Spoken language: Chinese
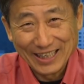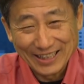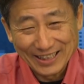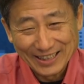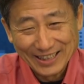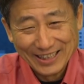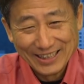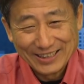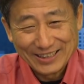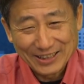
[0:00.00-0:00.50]
哎，
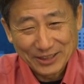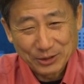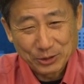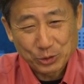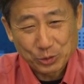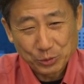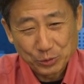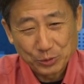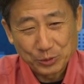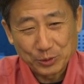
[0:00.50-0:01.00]
这个
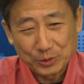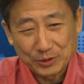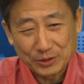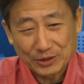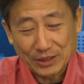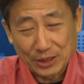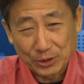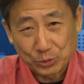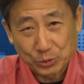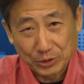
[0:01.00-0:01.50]
书
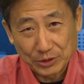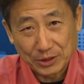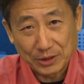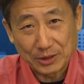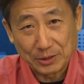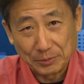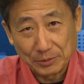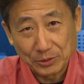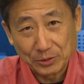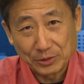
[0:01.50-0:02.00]
在说些
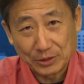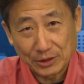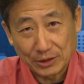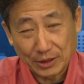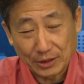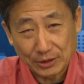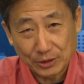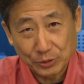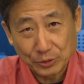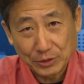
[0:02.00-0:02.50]
什么东西
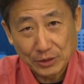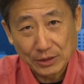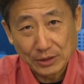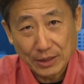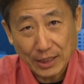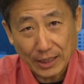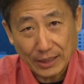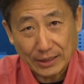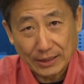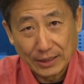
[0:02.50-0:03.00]
啊？Susan
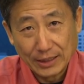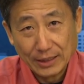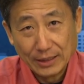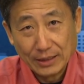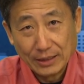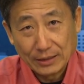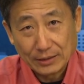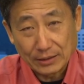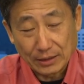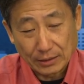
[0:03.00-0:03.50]
Cain
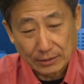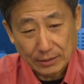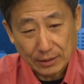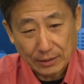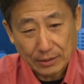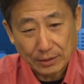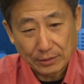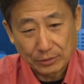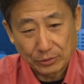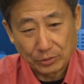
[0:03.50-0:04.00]
想再
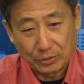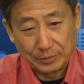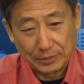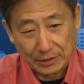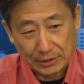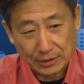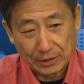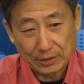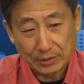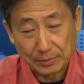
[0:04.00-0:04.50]
告诉我们
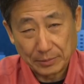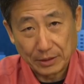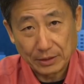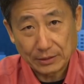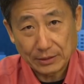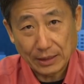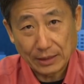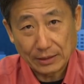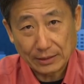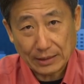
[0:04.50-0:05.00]
一些什么？
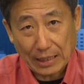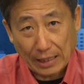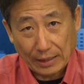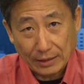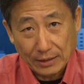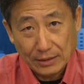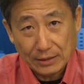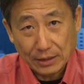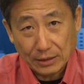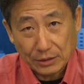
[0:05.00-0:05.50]
在感
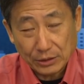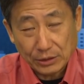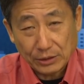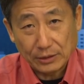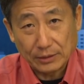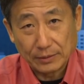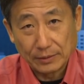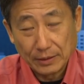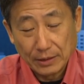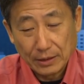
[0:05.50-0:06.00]
恩节之
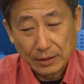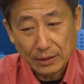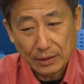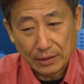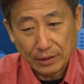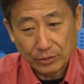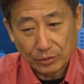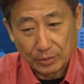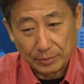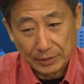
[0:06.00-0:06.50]
际，
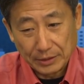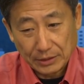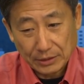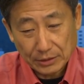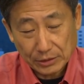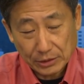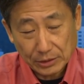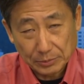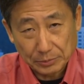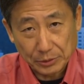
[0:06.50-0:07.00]
我们
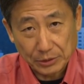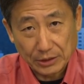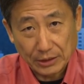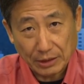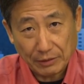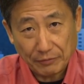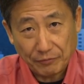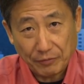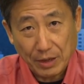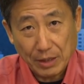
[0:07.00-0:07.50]
是不是应
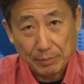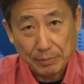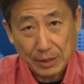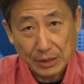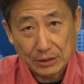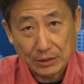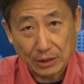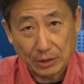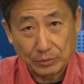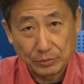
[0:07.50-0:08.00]
该放
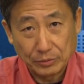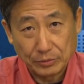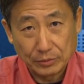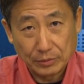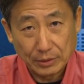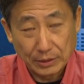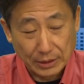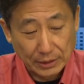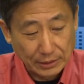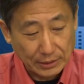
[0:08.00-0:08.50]
慢脚步，
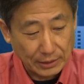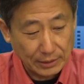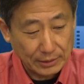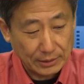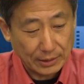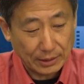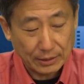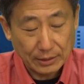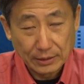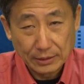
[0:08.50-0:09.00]
聆听一
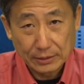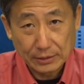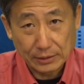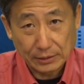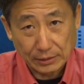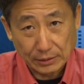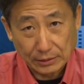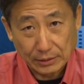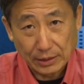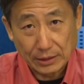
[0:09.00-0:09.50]
下自
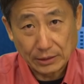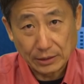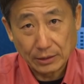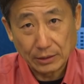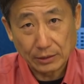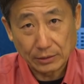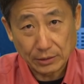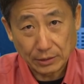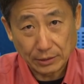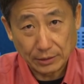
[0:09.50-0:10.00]
己内心
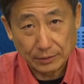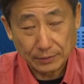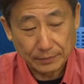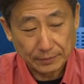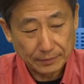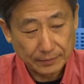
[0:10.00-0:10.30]
的声音？